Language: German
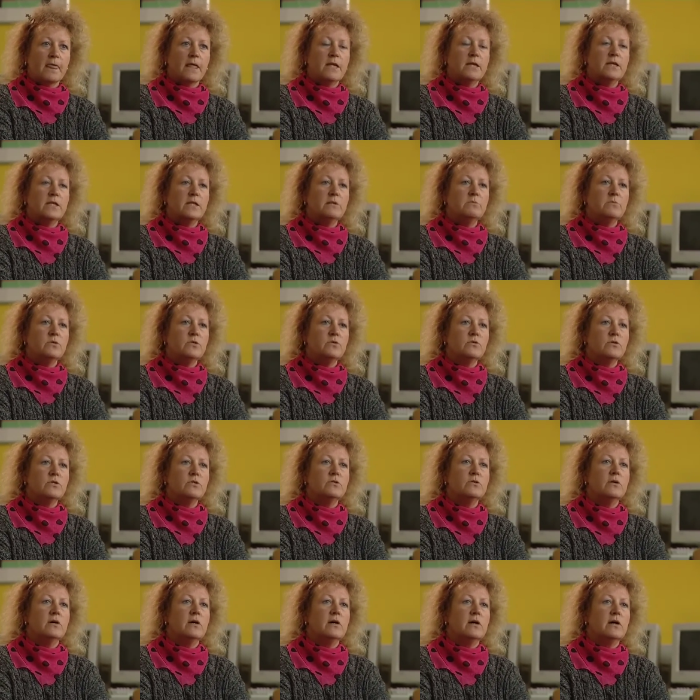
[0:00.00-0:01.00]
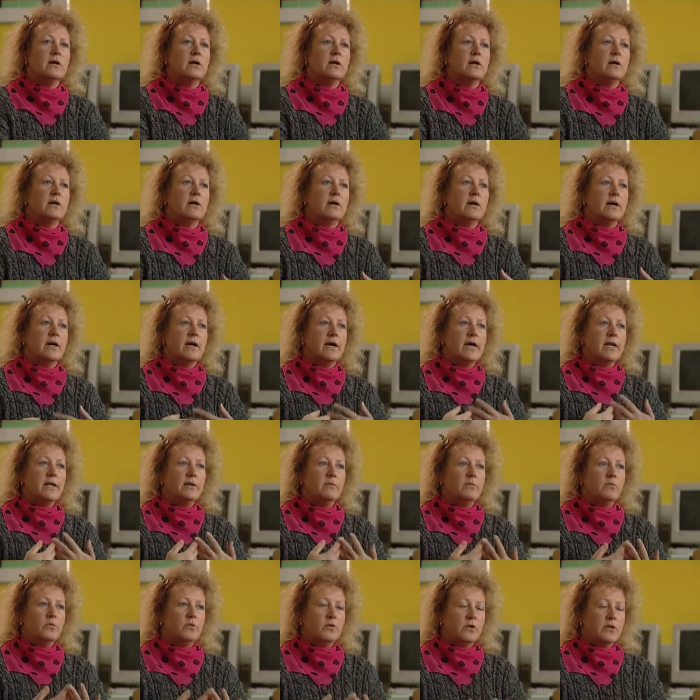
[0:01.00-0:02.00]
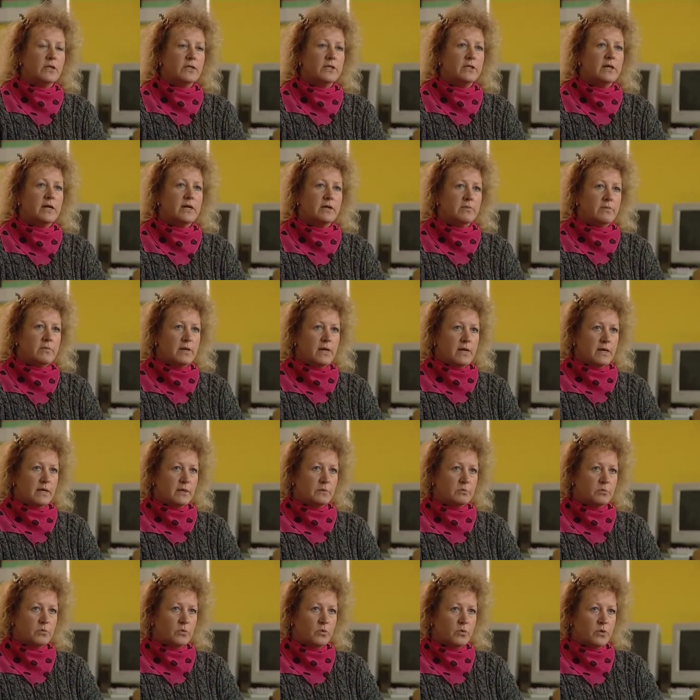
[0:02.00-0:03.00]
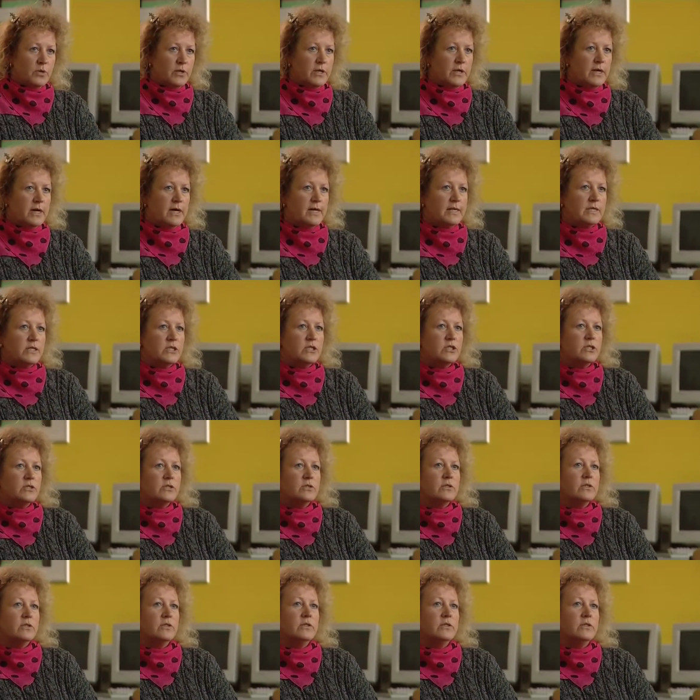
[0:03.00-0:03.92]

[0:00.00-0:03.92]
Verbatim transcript: indem es uns noch eine Möglichkeit mehr geboten hat,